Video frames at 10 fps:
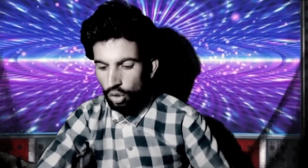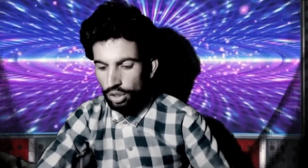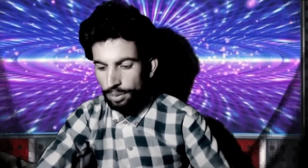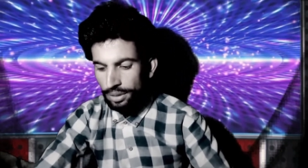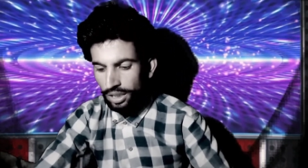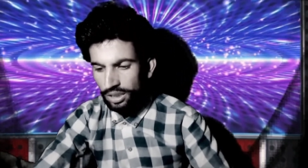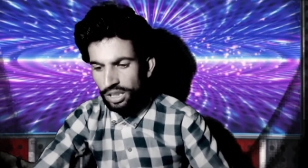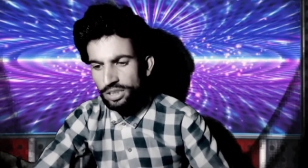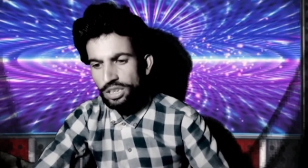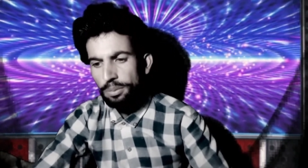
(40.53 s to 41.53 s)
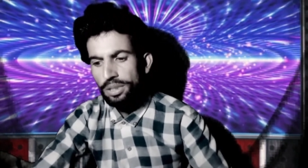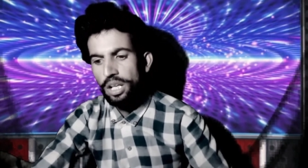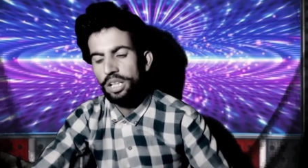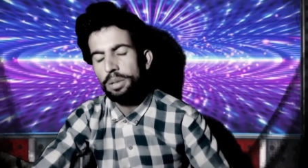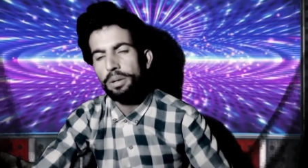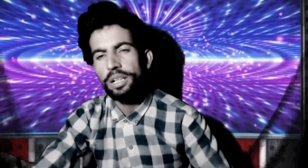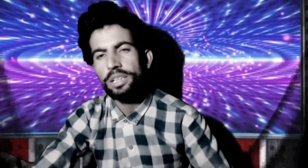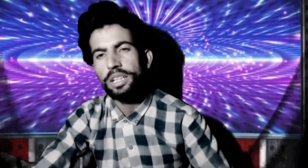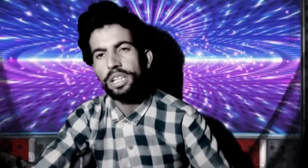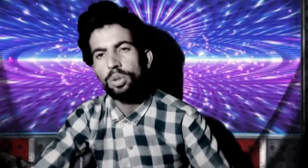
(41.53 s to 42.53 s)
और इमरान खान साहब की अगर
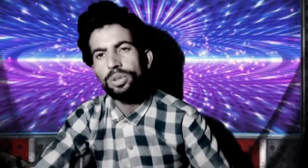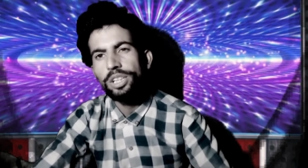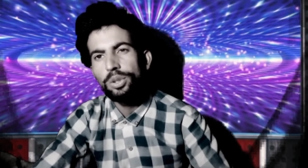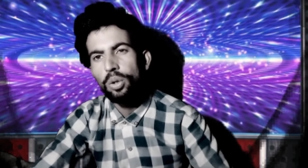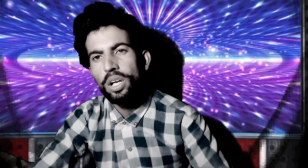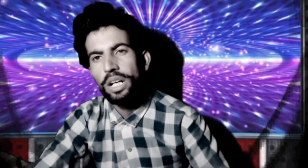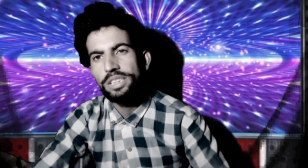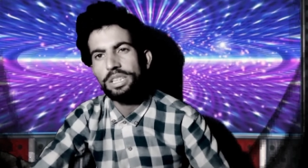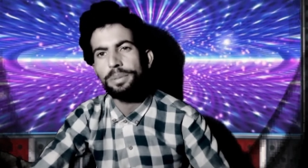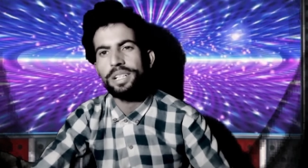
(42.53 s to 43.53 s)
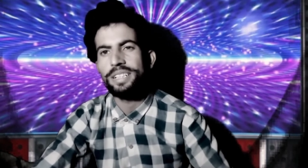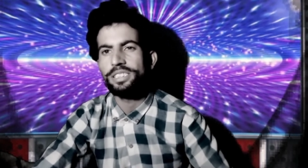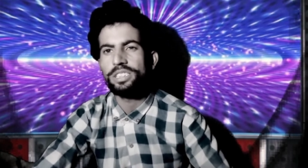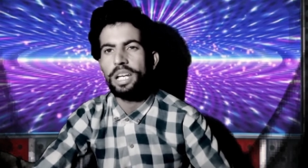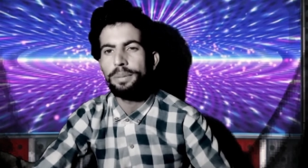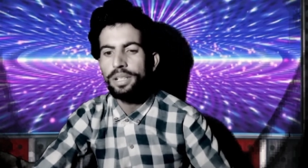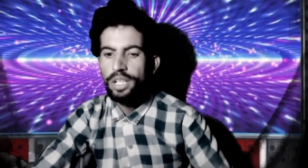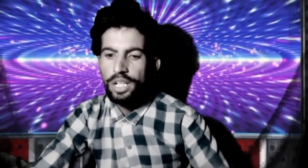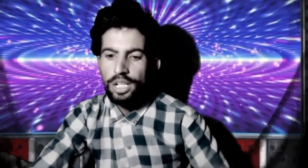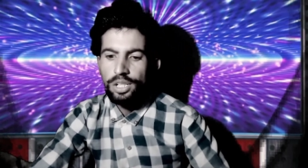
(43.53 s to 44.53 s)
बात करें तो ये जो खान साहब नियाजी साहब हैं
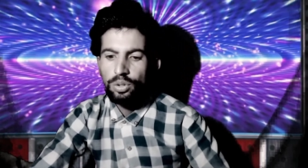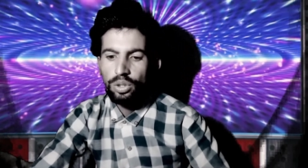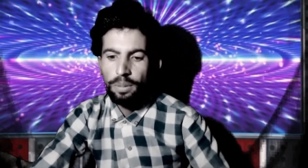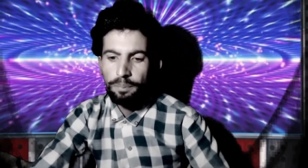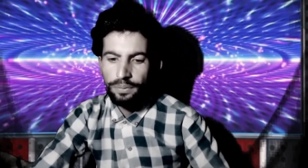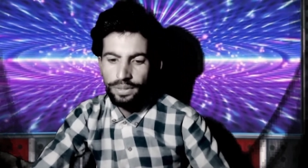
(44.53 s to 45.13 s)
इन्होंने